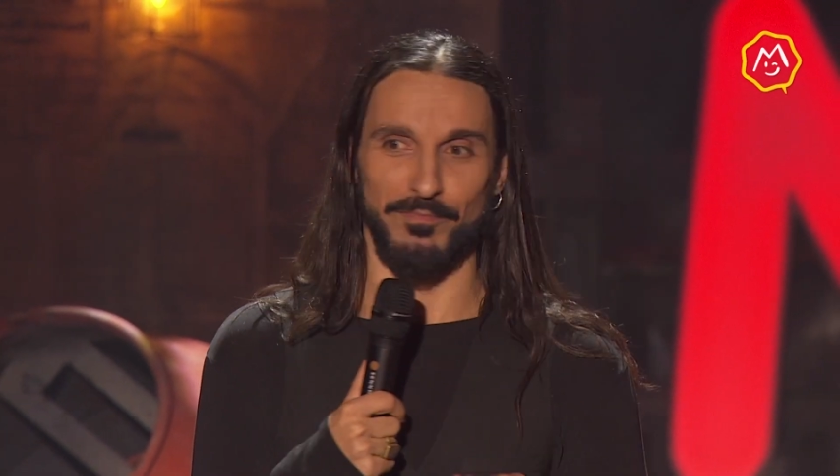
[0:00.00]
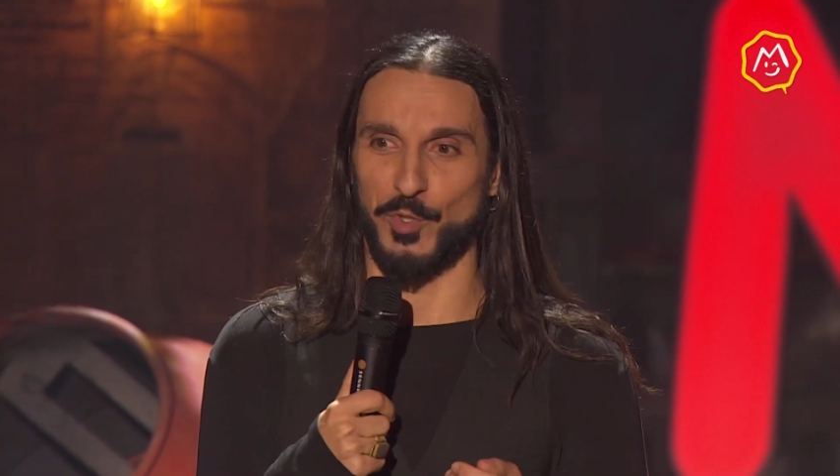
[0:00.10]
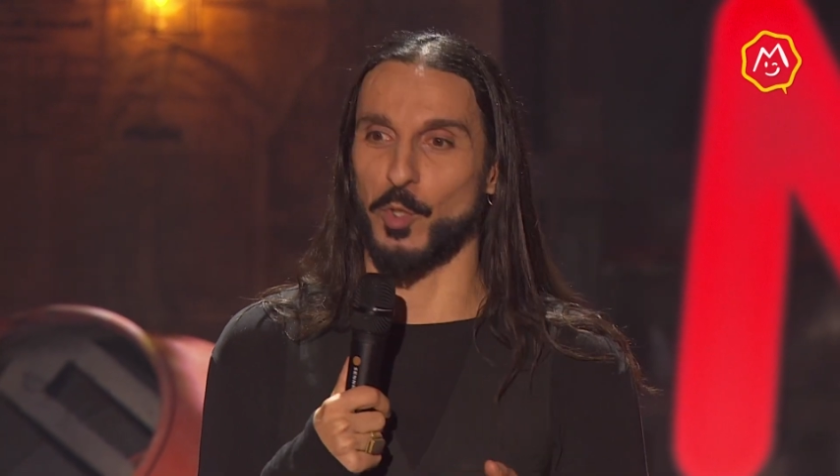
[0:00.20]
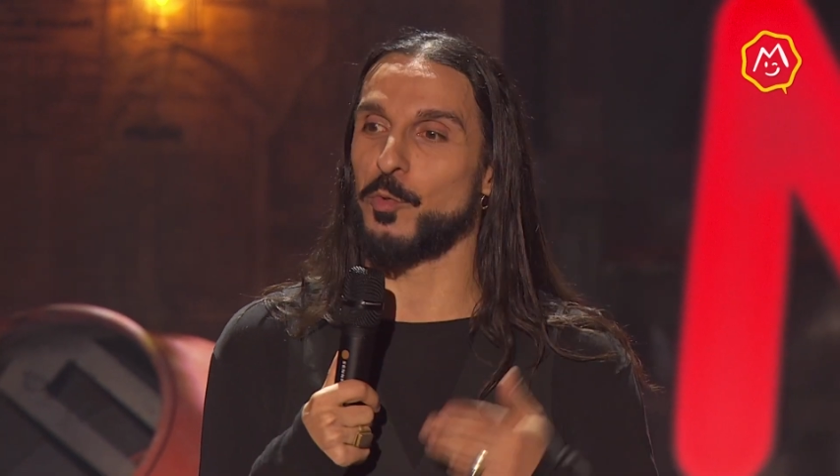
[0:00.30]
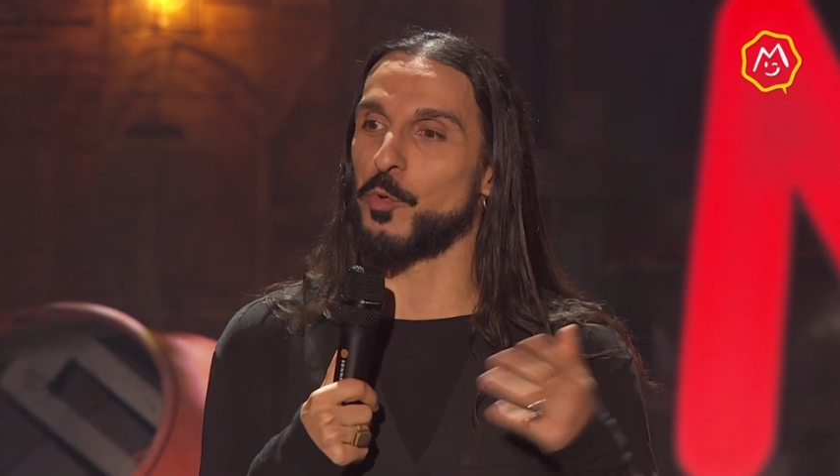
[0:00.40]

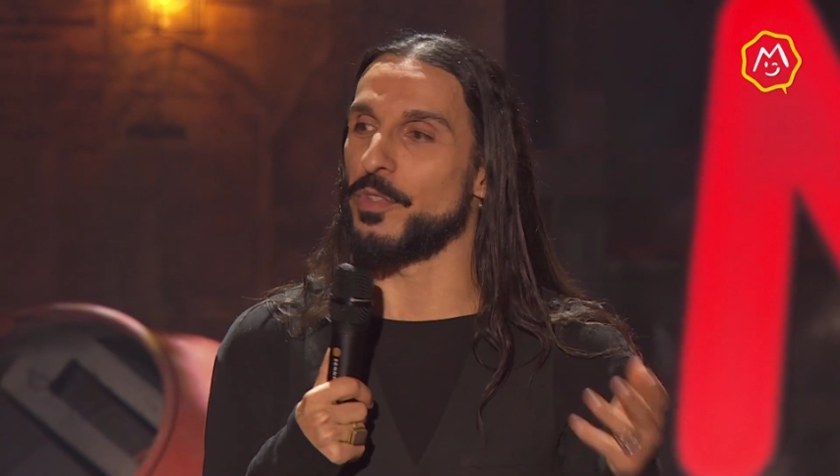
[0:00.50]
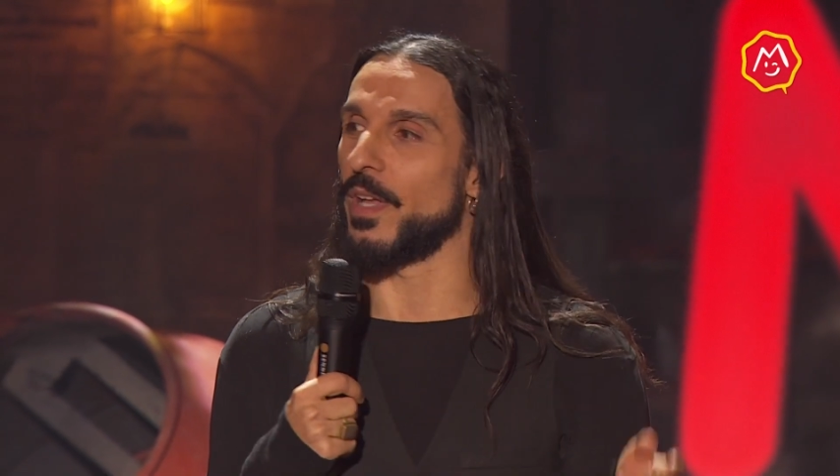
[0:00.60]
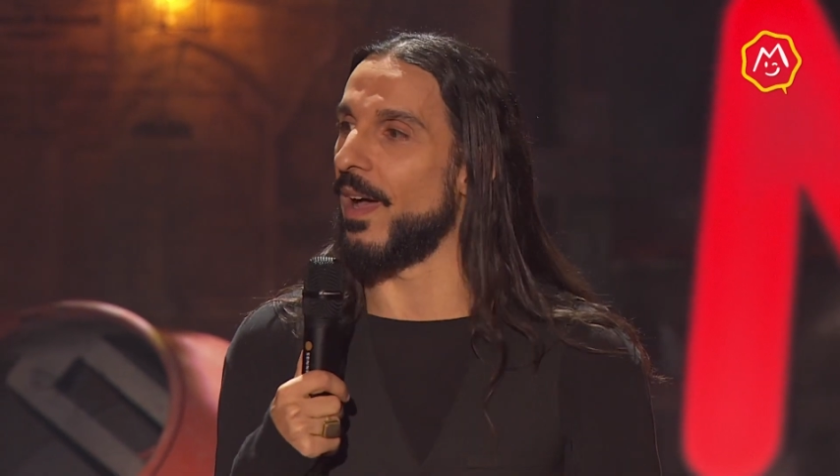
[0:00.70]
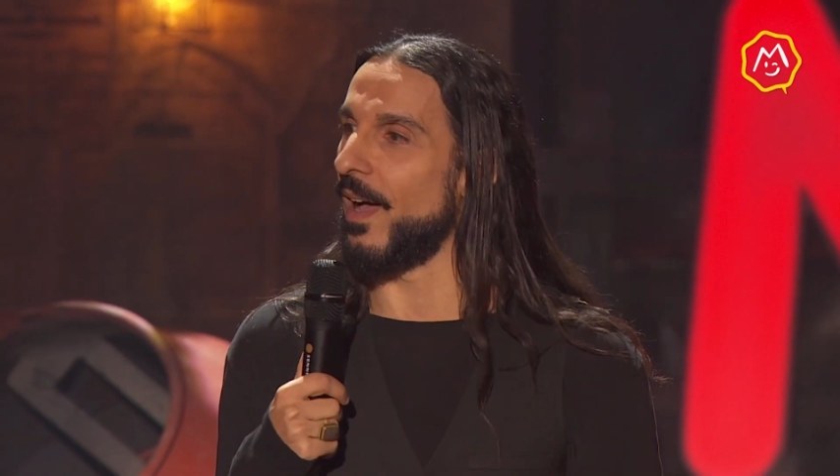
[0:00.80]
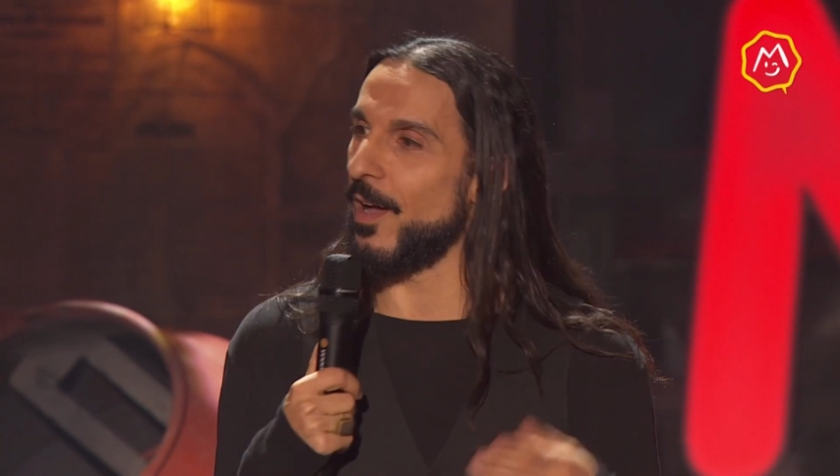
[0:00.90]
j'encontre rencontre une
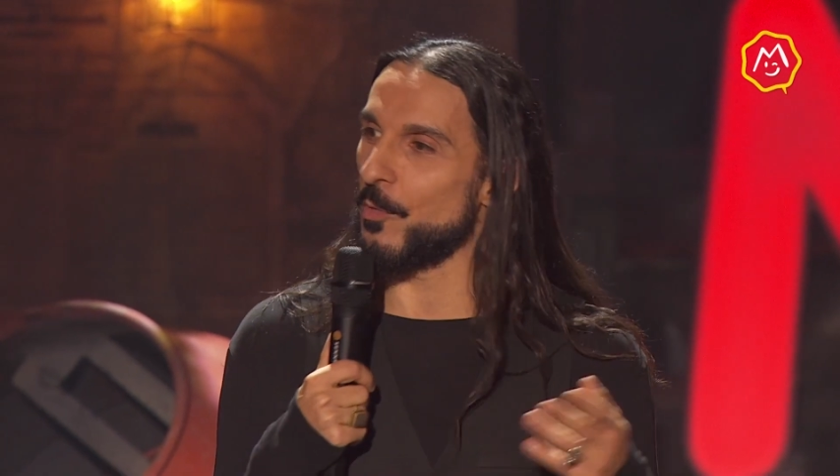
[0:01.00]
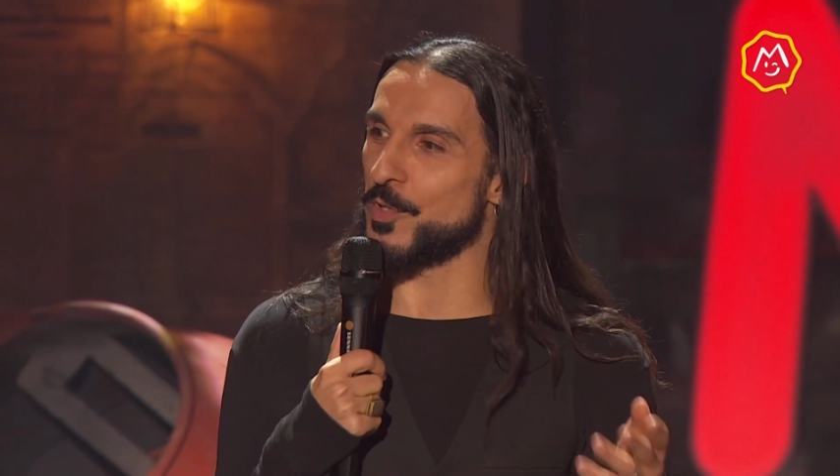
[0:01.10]
nana, on